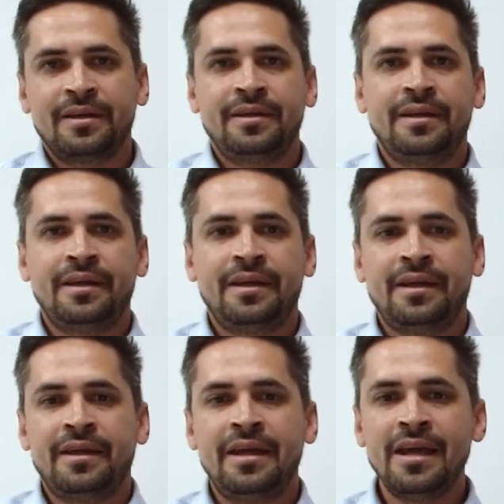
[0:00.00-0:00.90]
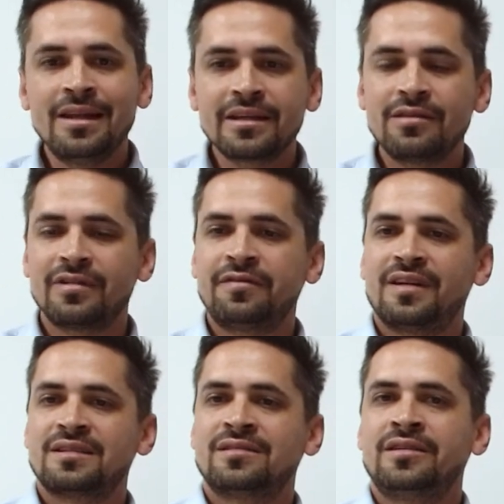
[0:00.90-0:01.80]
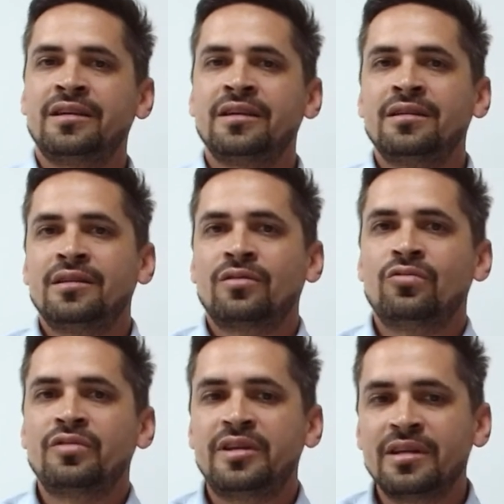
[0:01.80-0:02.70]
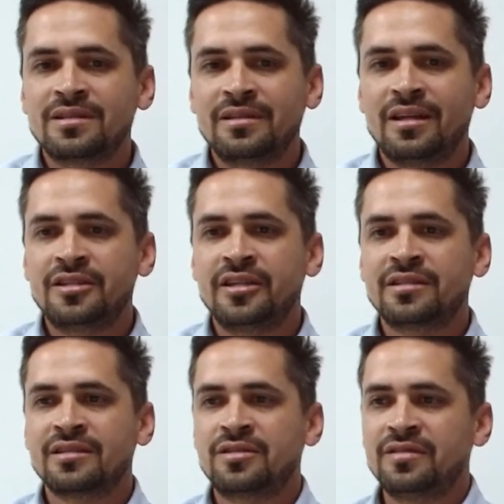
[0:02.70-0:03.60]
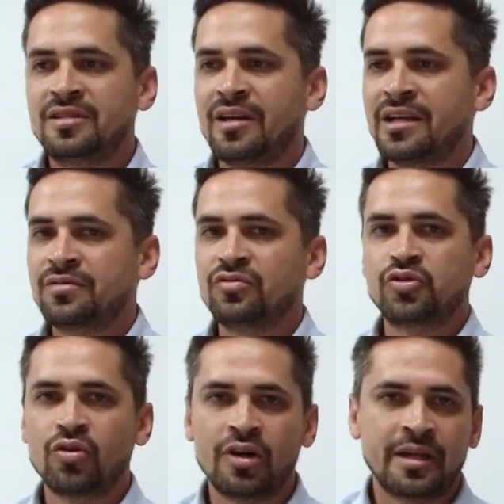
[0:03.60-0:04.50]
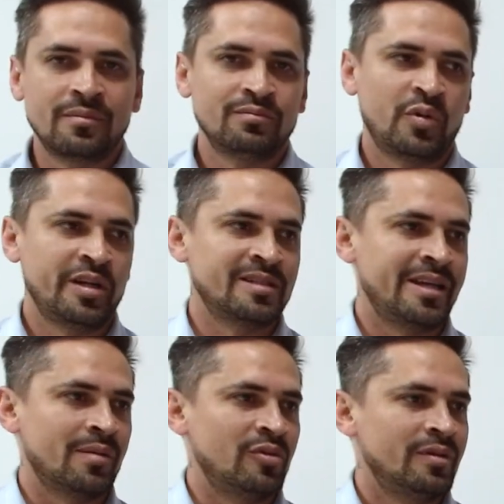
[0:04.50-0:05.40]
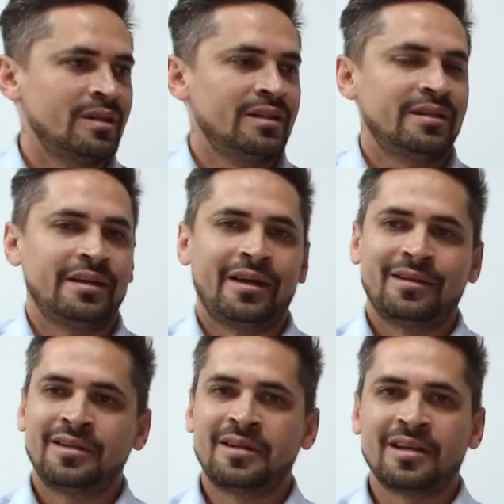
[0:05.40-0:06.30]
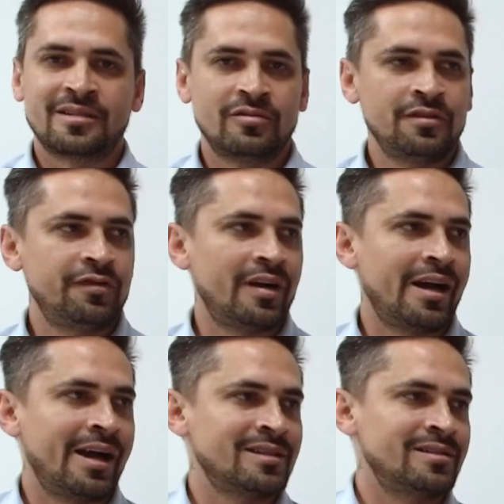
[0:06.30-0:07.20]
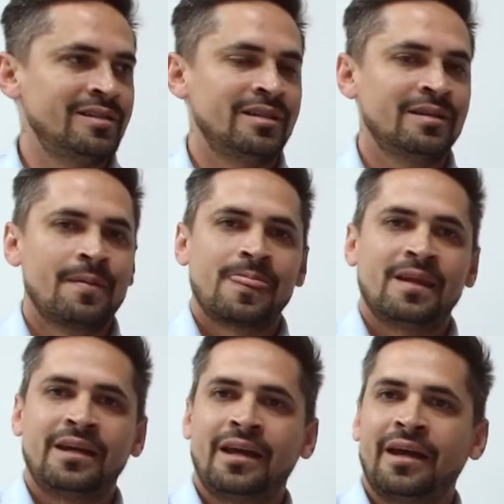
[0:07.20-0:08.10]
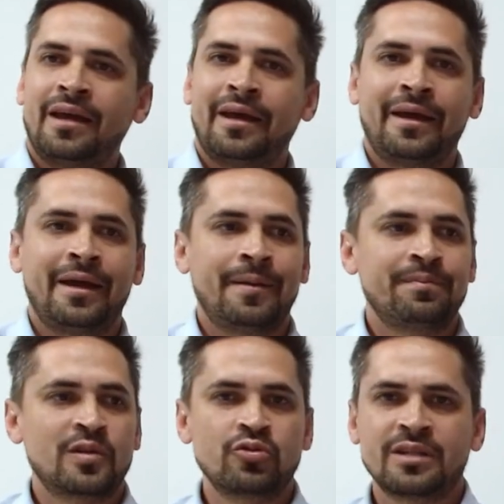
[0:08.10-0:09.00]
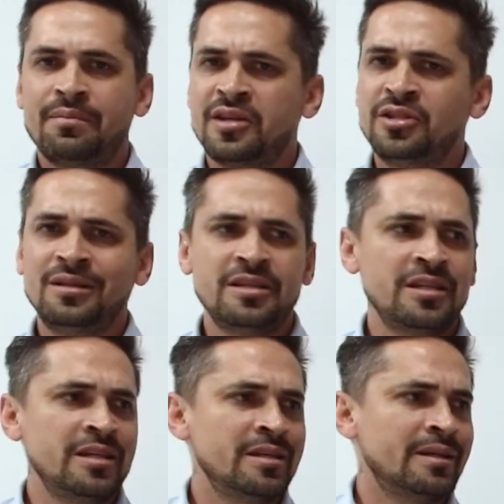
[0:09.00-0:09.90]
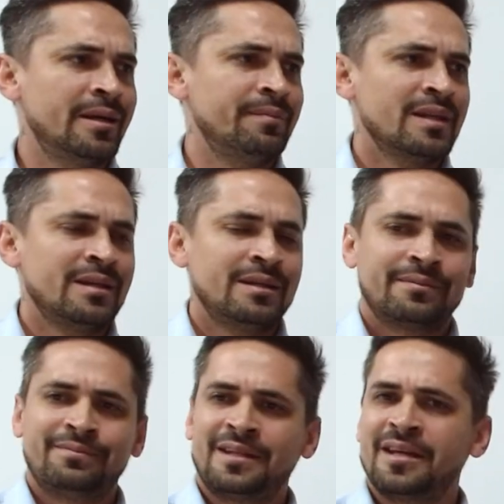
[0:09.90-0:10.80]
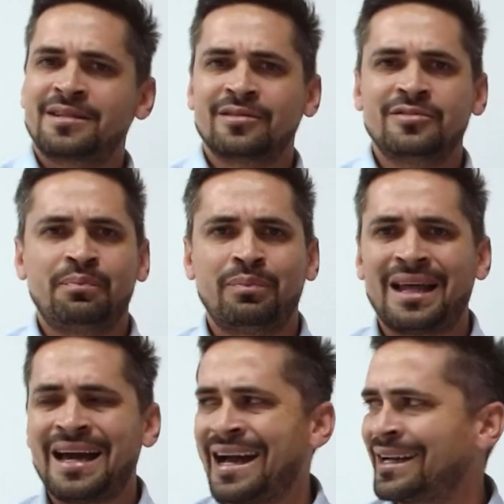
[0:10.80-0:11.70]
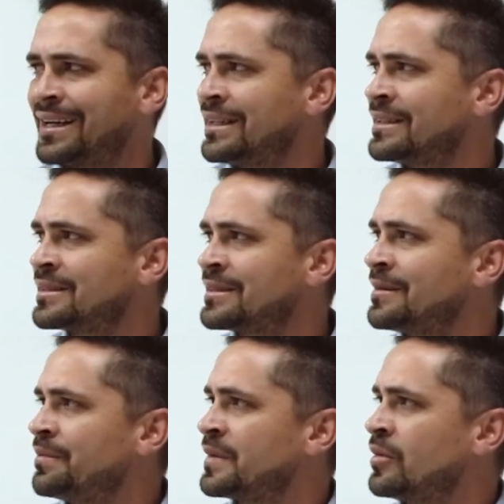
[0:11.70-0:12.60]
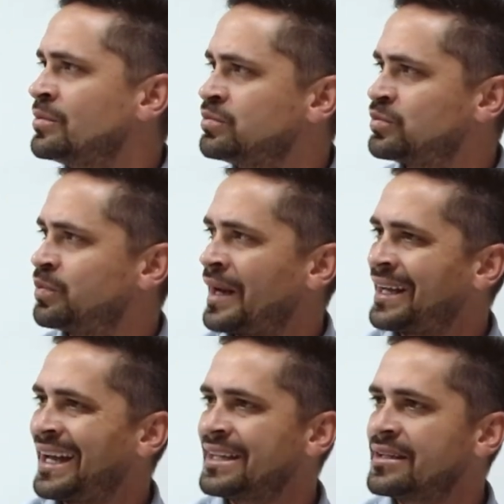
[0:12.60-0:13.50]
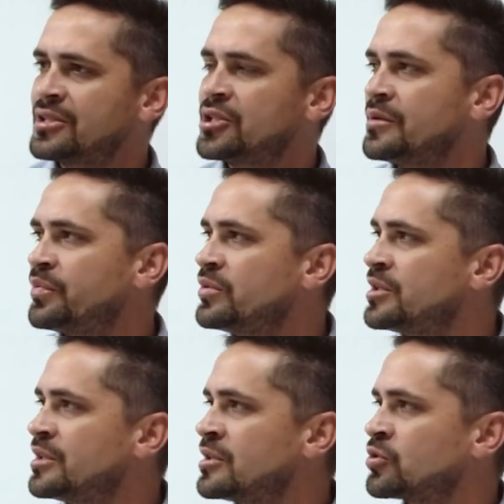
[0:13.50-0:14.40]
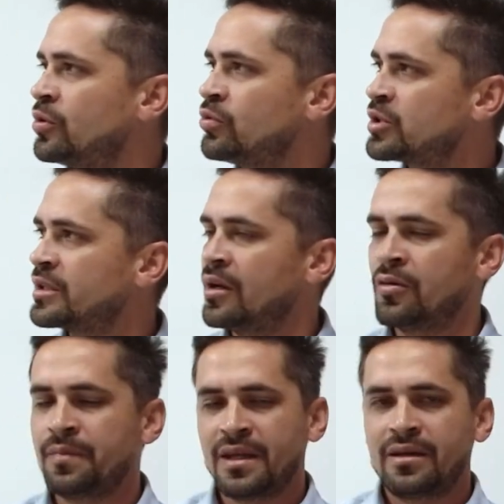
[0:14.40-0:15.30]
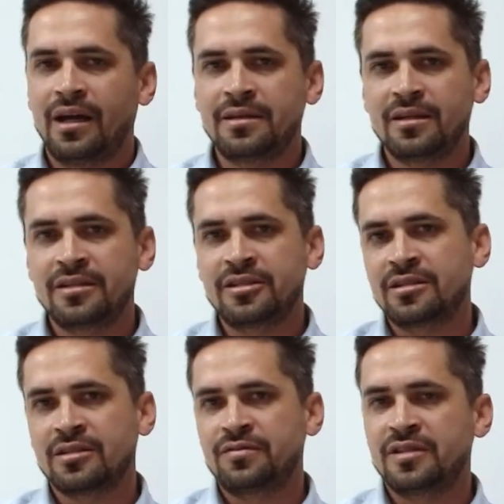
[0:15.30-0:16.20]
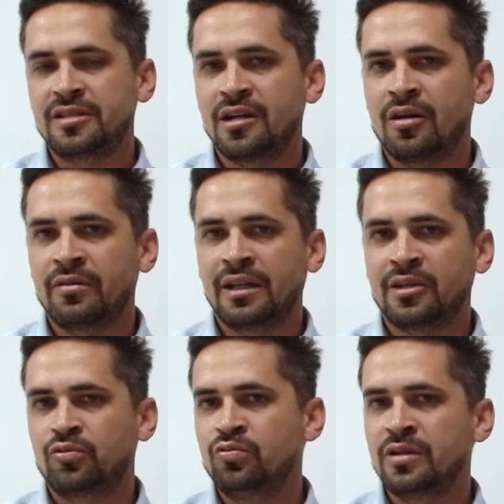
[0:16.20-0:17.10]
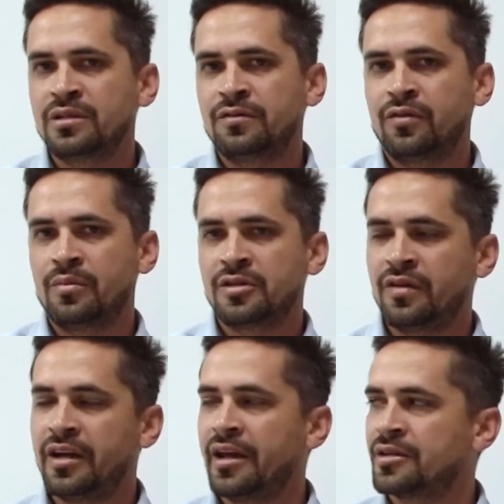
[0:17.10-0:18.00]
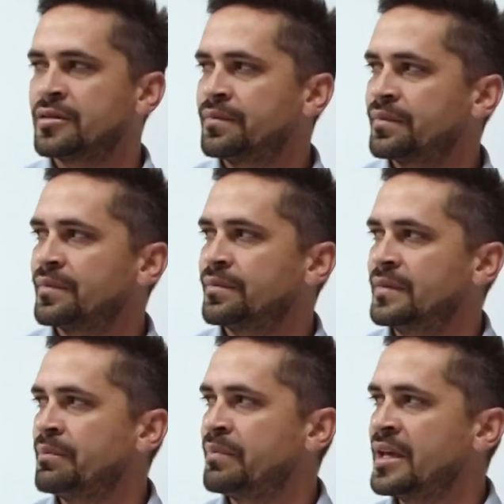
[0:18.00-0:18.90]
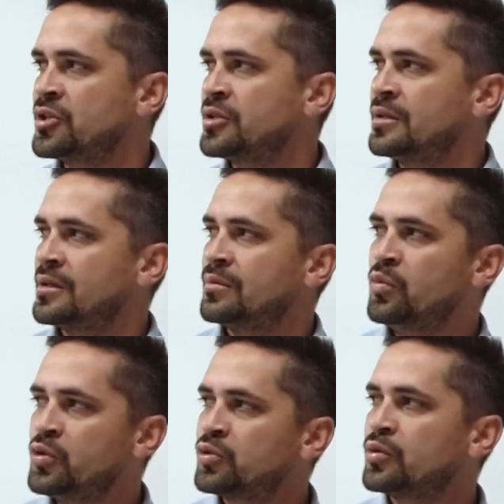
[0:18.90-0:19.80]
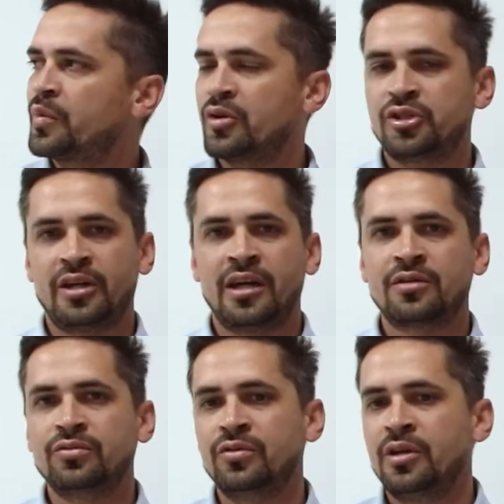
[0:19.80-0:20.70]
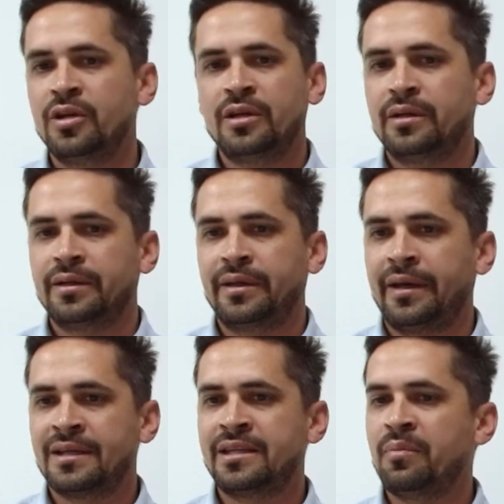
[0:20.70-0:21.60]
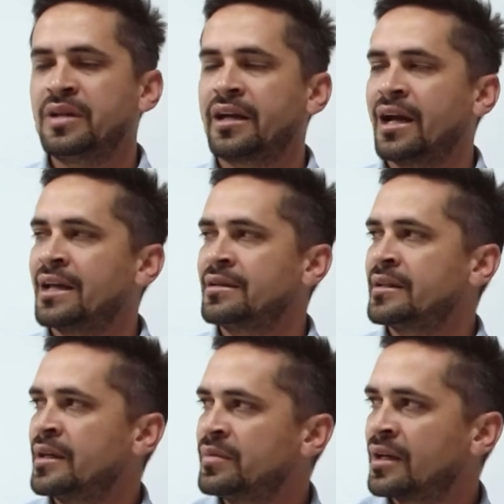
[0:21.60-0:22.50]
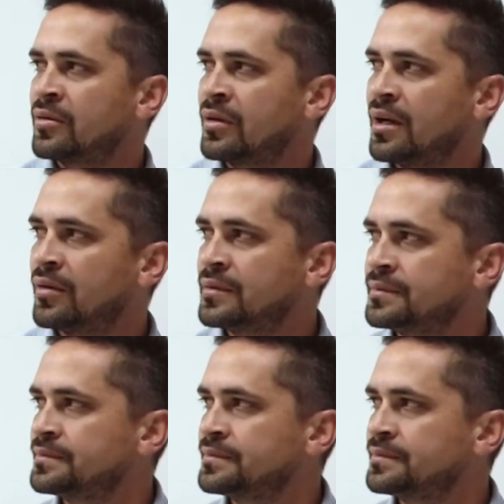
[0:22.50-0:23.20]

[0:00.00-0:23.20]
E ele é que vai fazer com que as inteligências artificiais funcionem. Por exemplo, é, detecção de face, é, cruzamento de linha, detecção de placas. Então, para cada tipo de, de solução, a inteligência artificial ela atua de forma diferente. Depende muito do projeto é, a ser aplicado em determinado local.